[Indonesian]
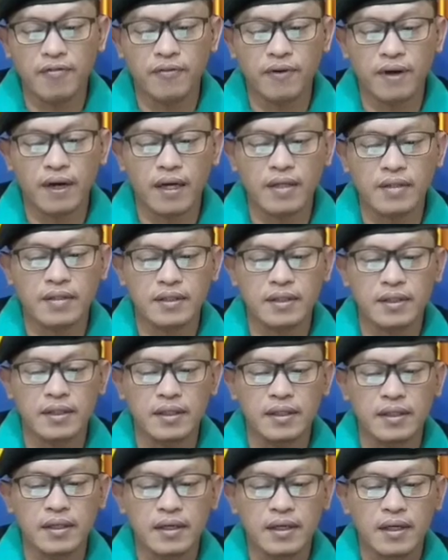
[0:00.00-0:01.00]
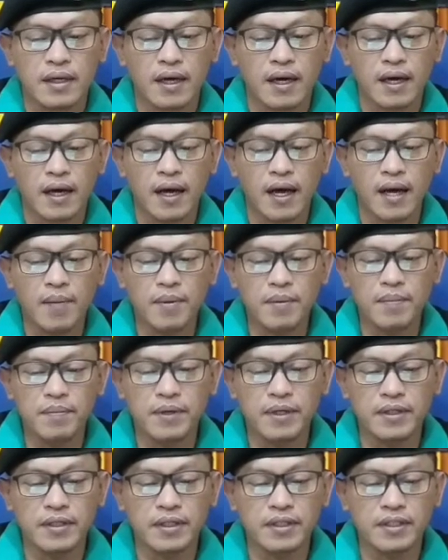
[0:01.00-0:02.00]
advokasi Habib
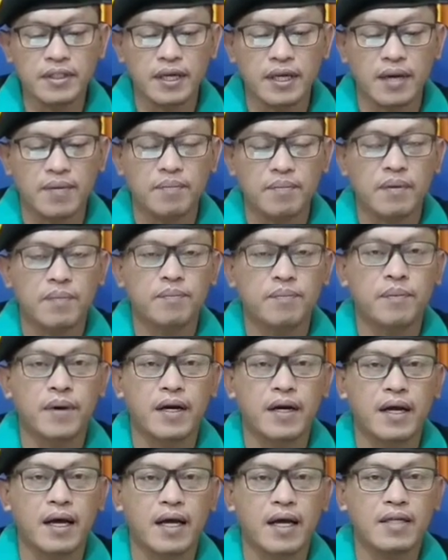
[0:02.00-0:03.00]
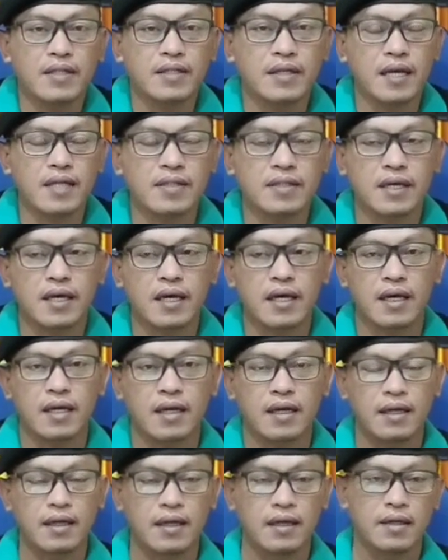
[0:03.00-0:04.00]
Rizik Syihab pada hari Selasa
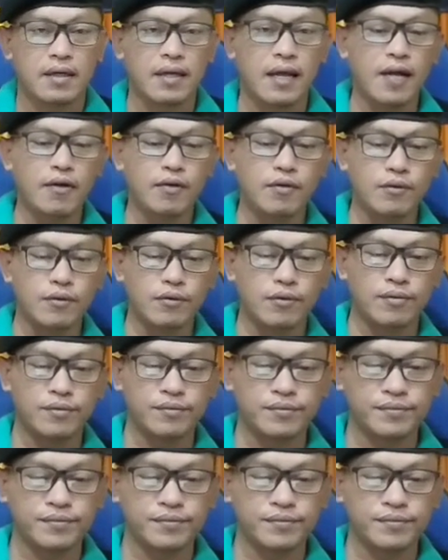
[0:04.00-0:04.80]
lalu.